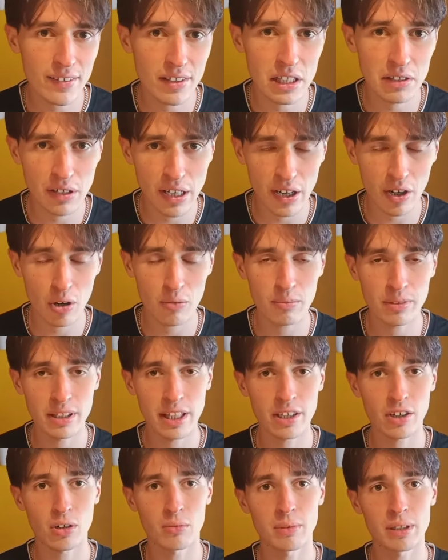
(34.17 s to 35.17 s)
vedevo che
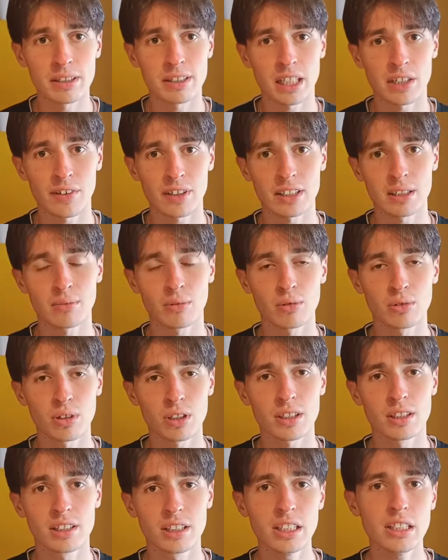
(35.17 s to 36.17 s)
nei commenti eravate molto
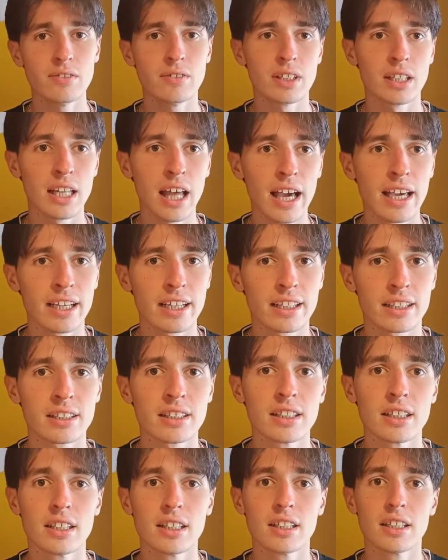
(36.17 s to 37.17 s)
attivi, i like